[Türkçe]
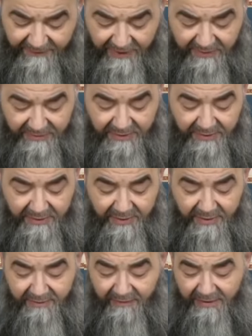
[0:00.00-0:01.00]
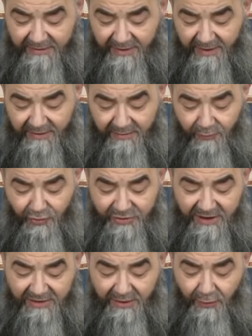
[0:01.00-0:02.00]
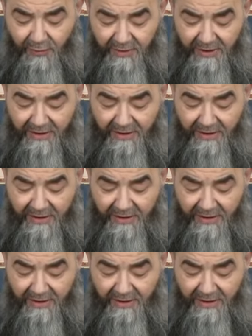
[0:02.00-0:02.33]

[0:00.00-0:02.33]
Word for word: farklı rivayetler hakkında. Müncedilün